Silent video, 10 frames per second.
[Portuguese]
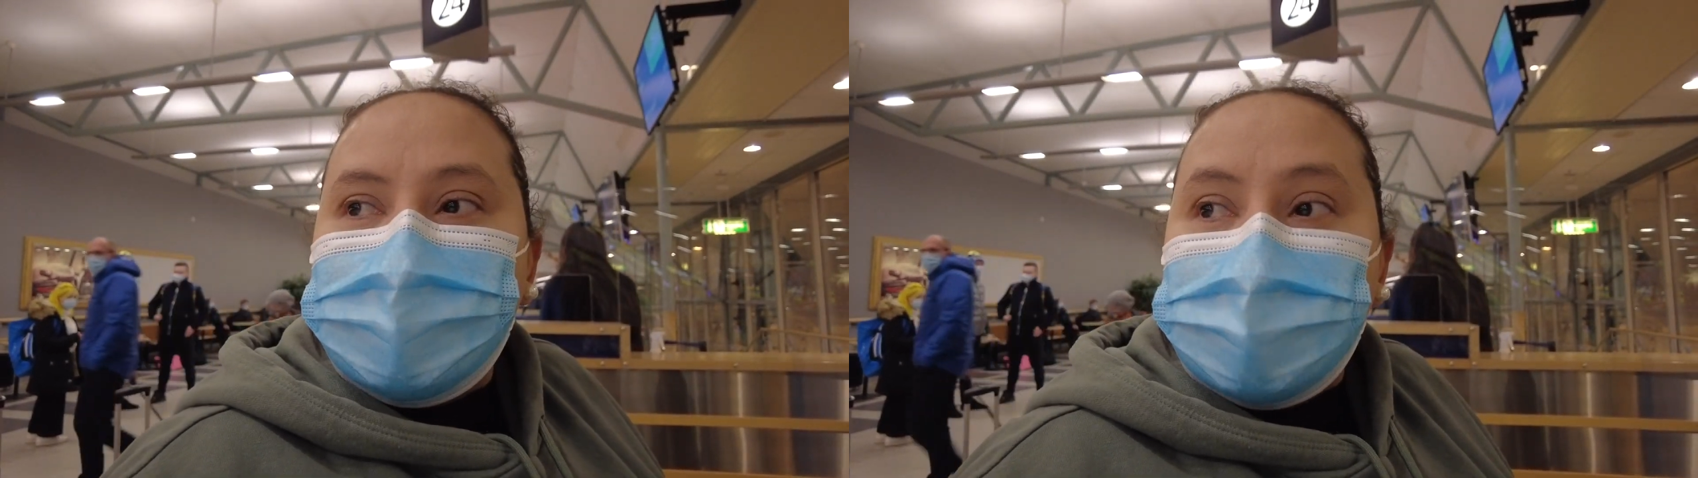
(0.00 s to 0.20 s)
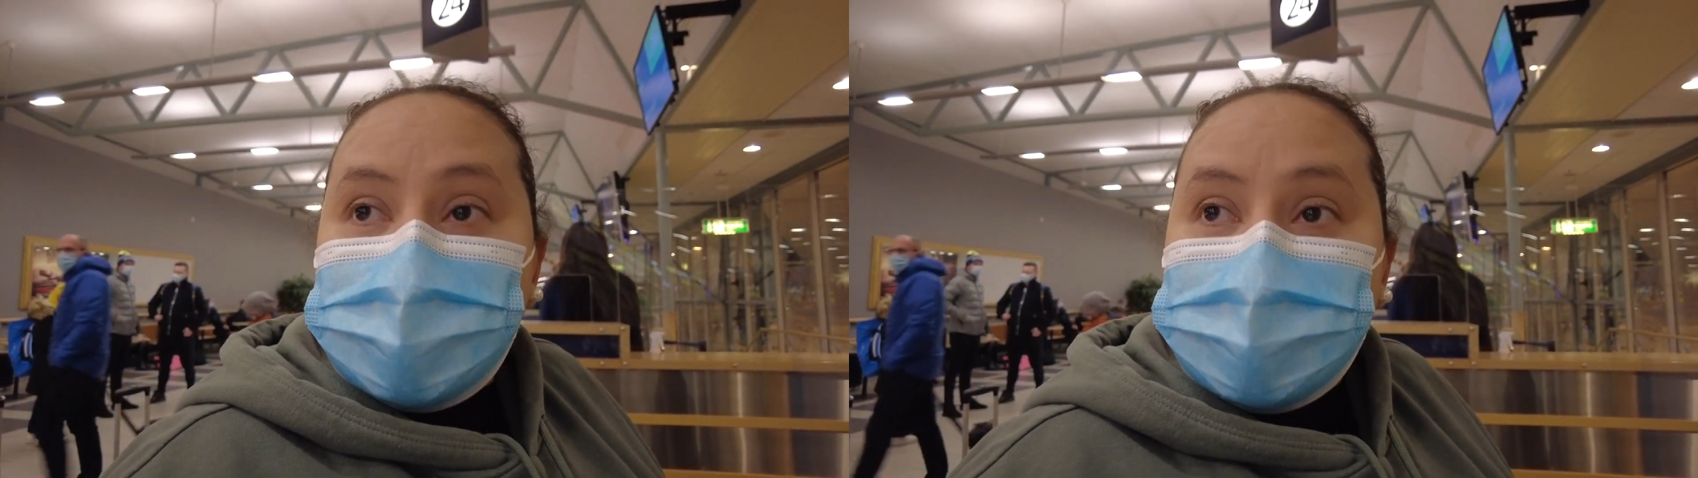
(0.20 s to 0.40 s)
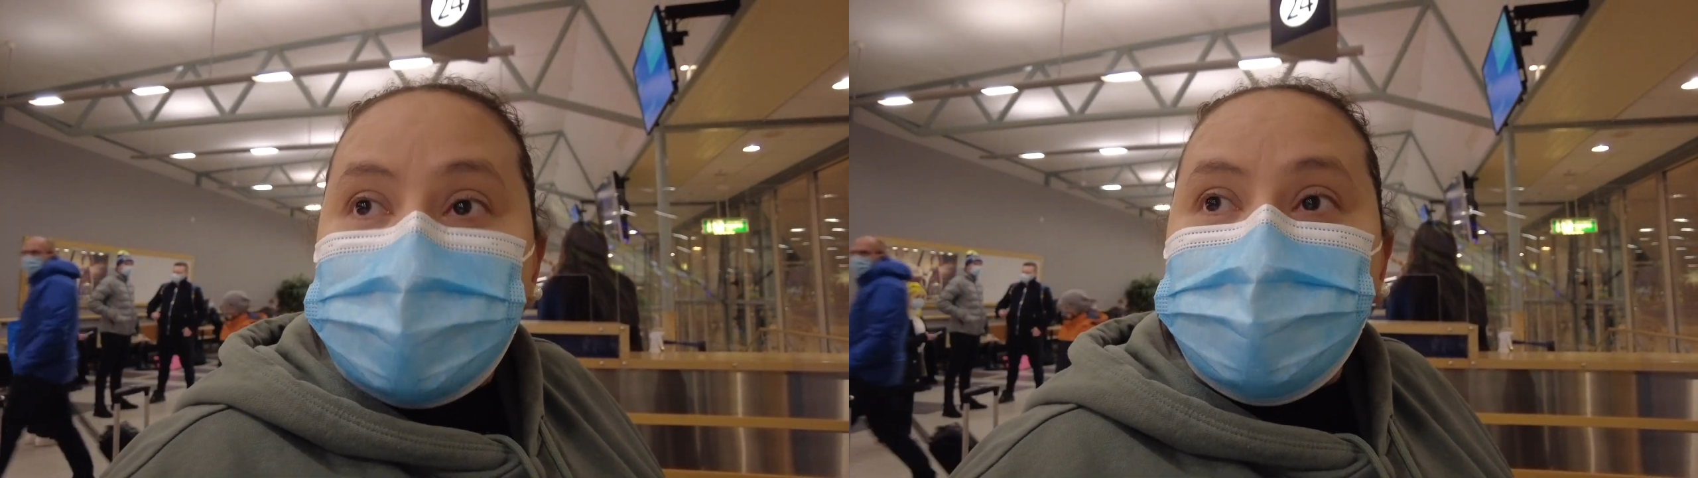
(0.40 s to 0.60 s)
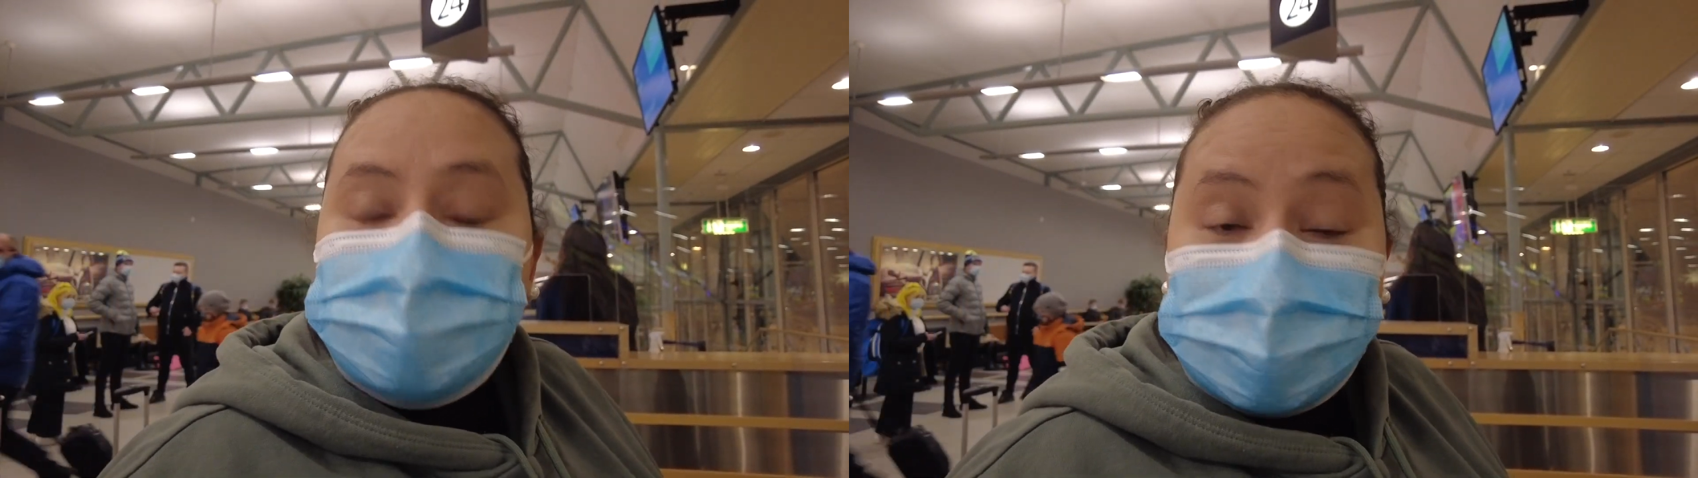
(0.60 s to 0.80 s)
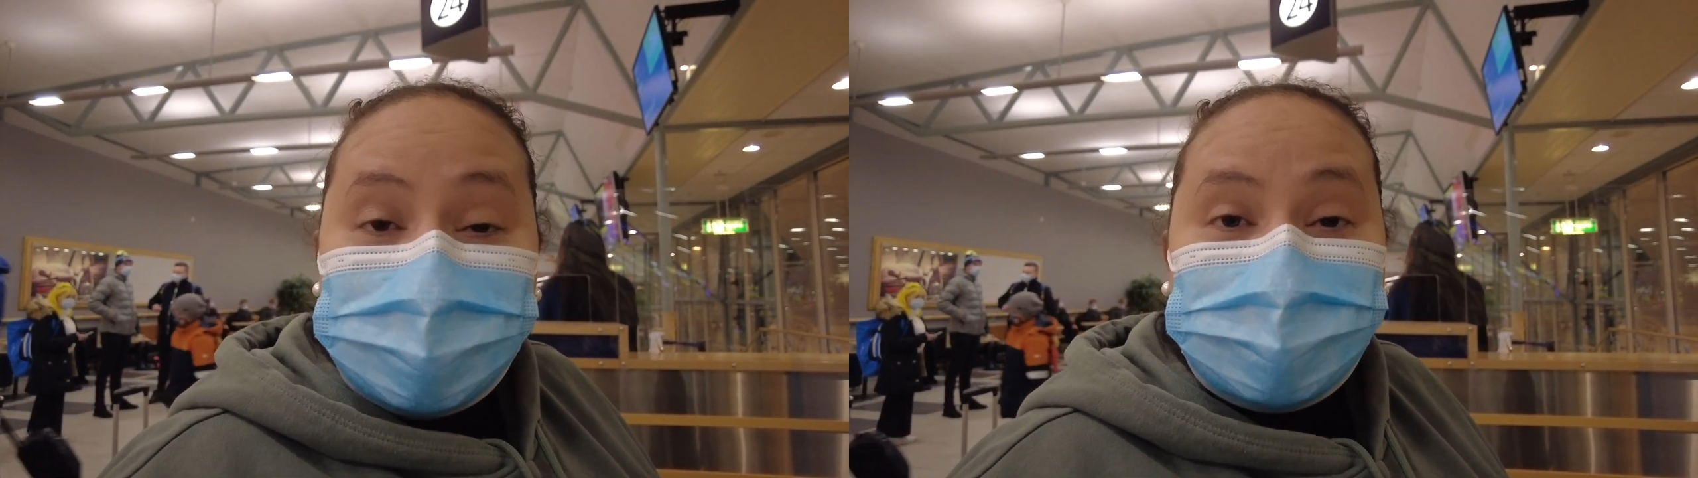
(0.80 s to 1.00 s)
Pagamos
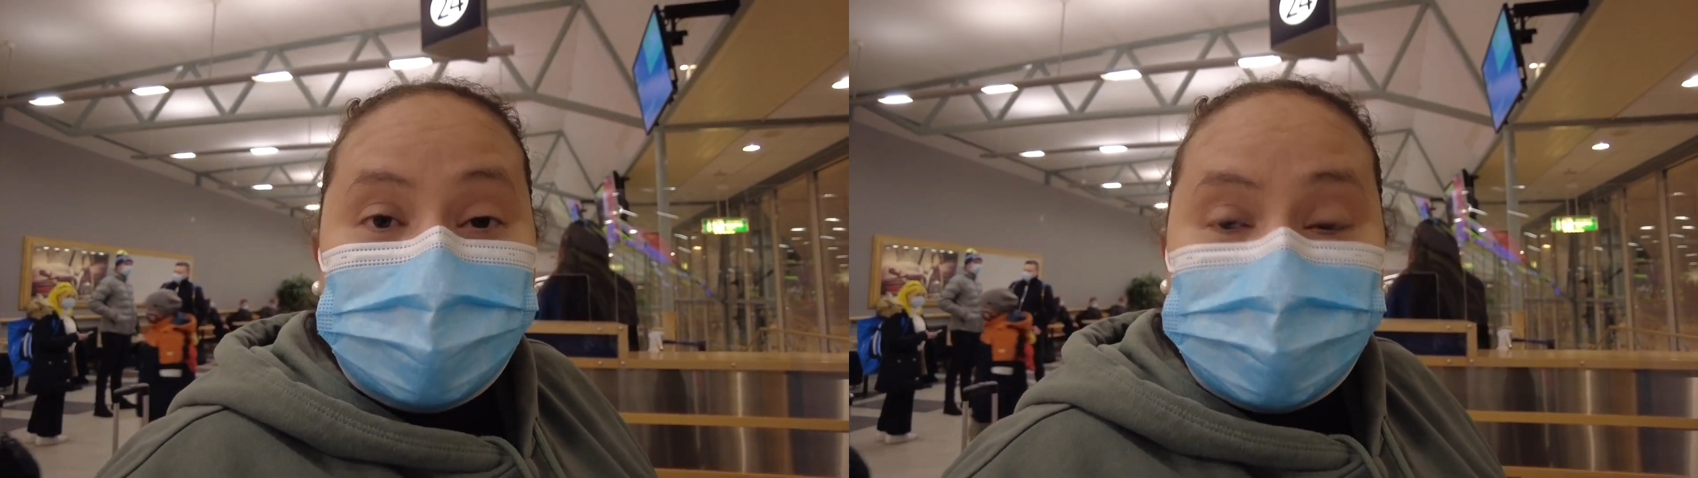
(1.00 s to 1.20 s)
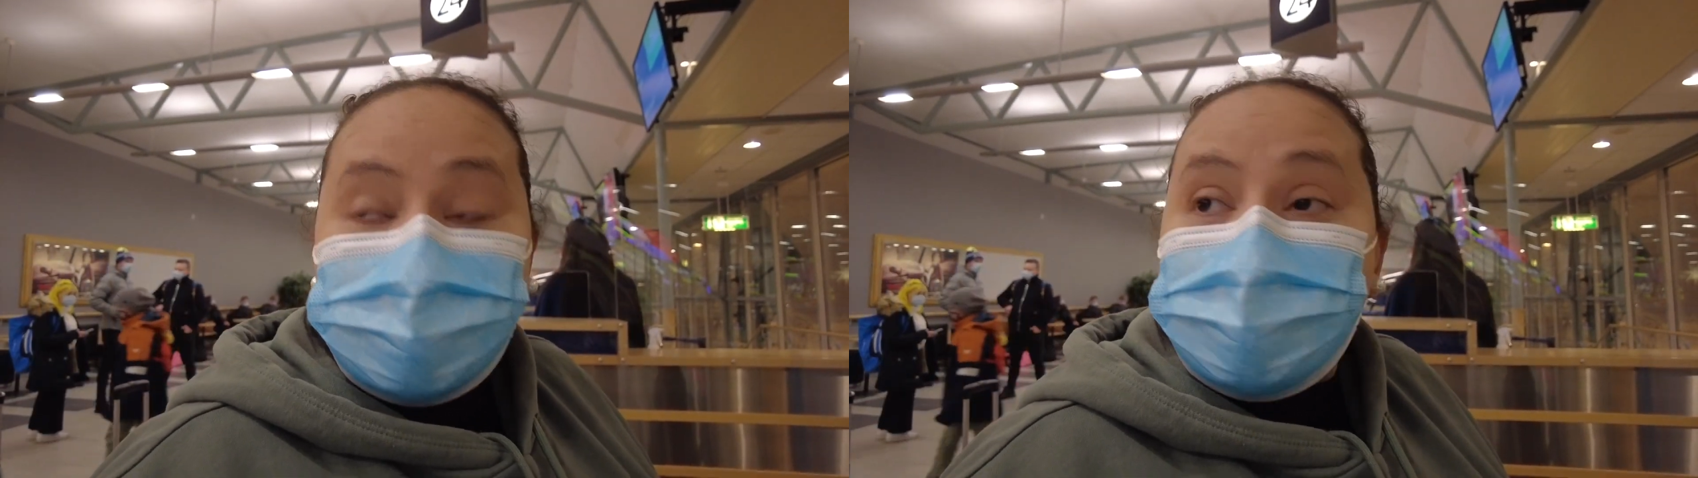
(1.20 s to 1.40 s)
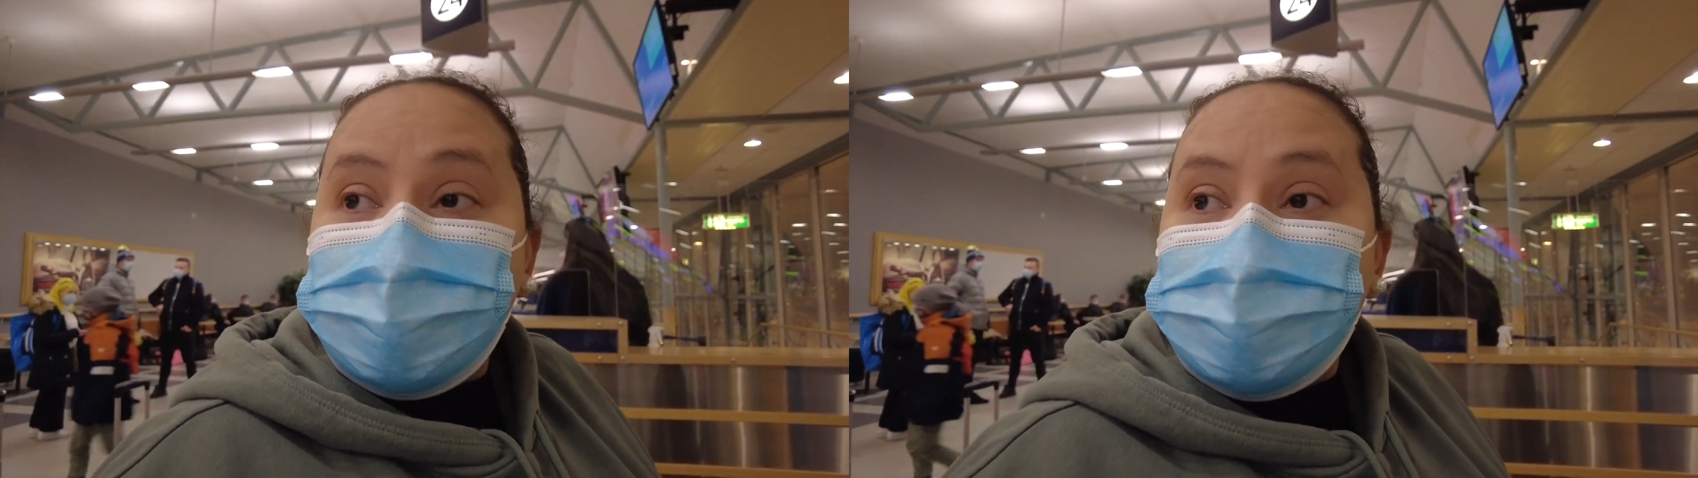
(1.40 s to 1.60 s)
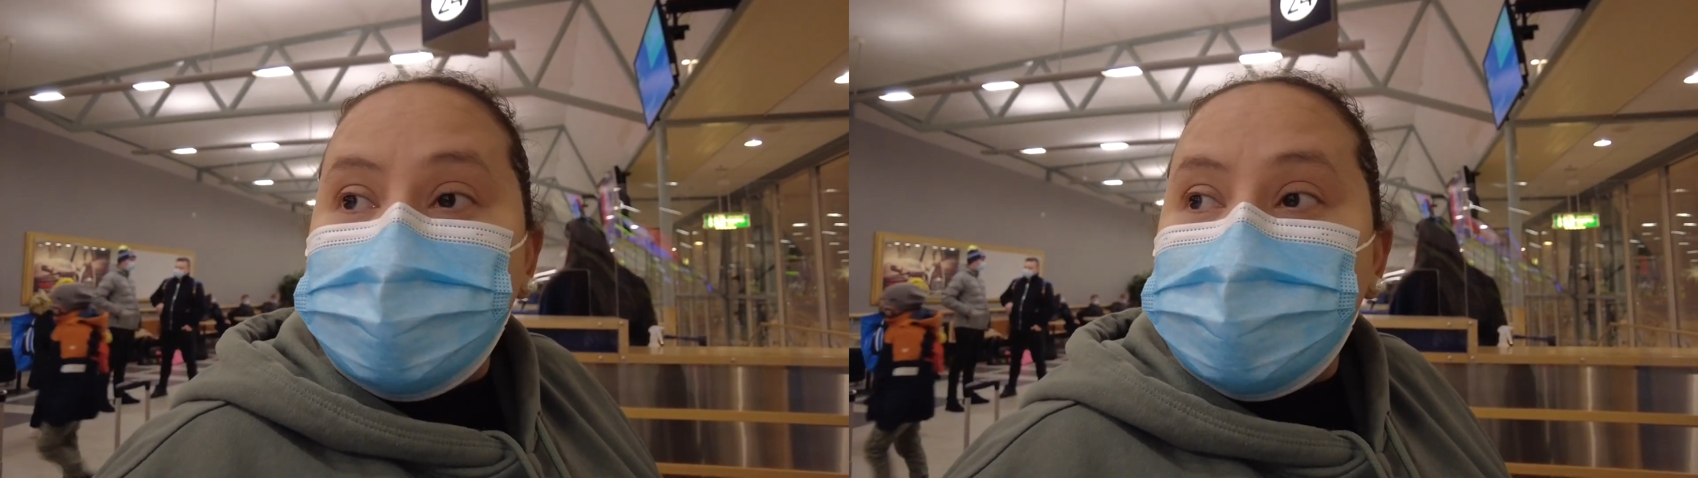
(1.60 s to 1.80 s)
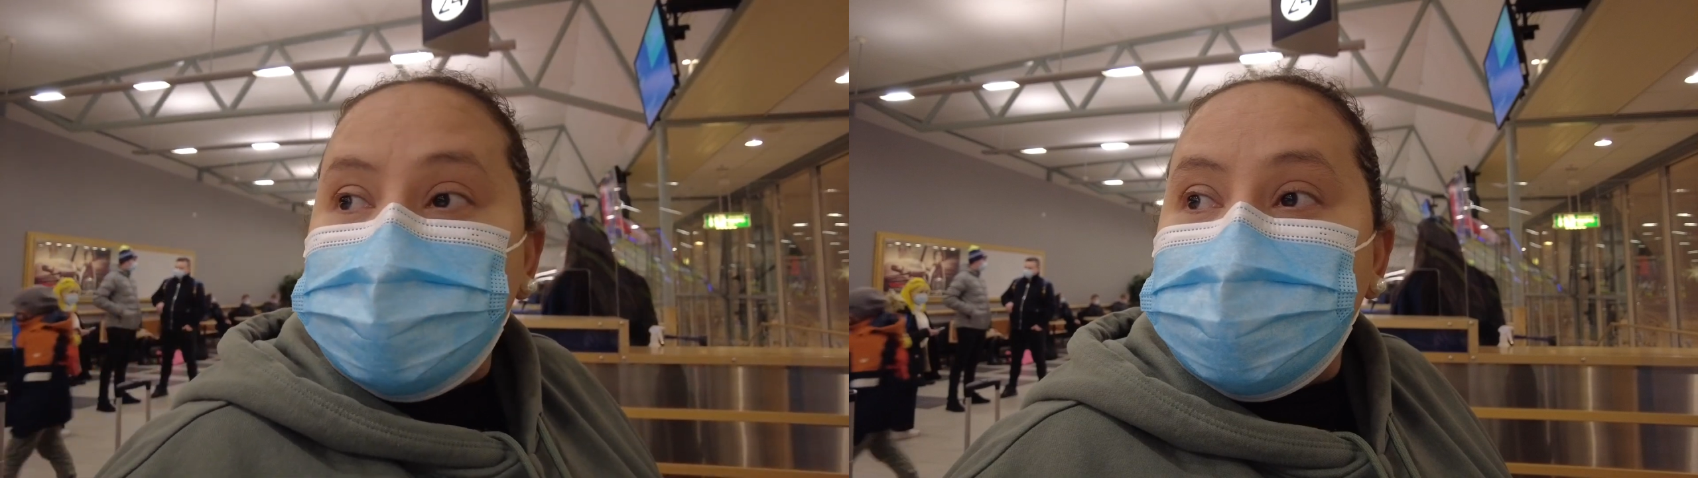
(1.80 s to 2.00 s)
300
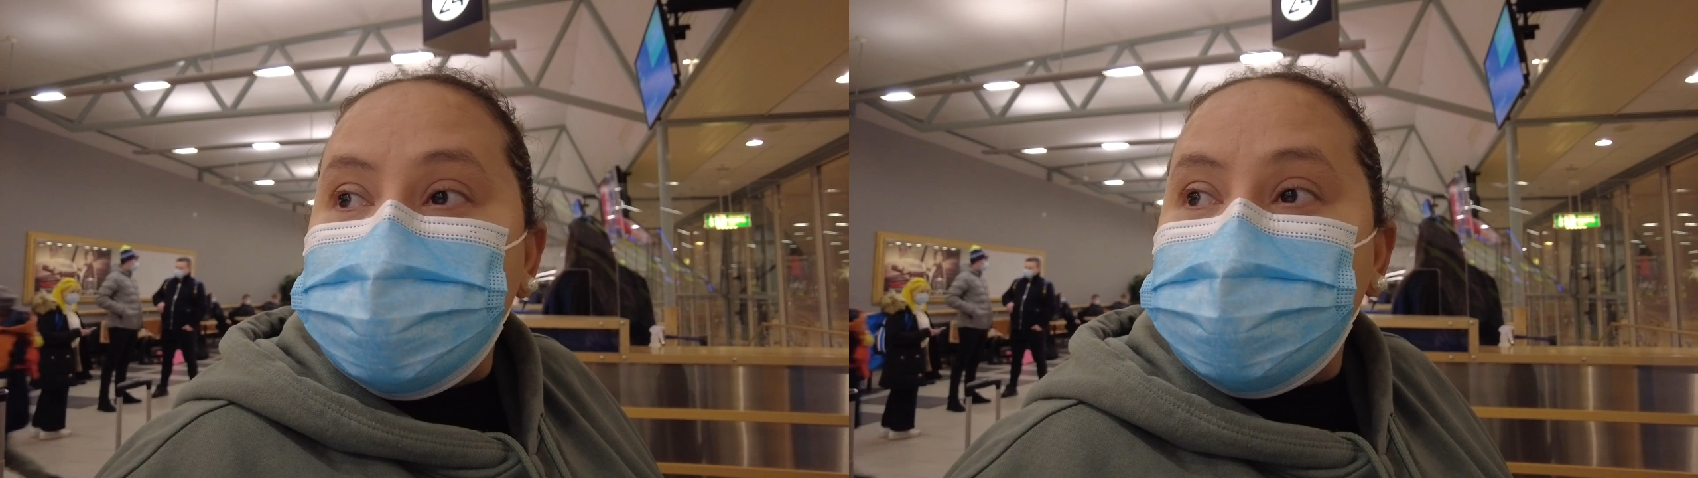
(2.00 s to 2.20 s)
coroas.